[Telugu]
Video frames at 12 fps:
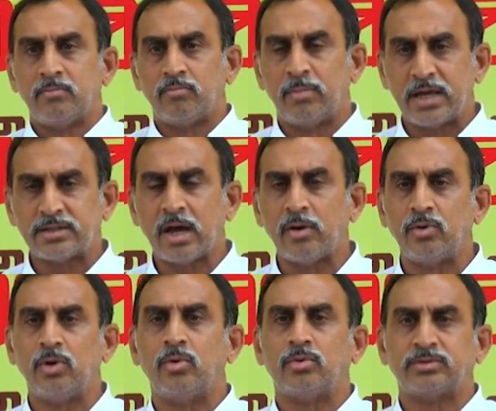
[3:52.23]

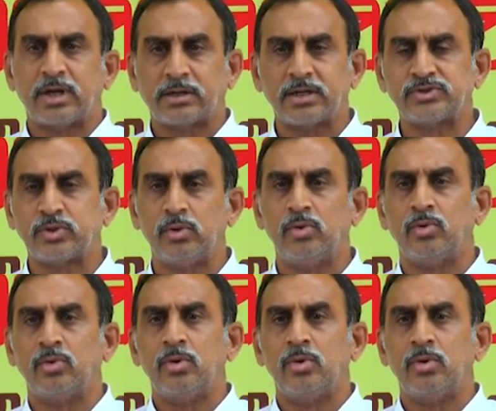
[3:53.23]
మేధావులు తటస్థులు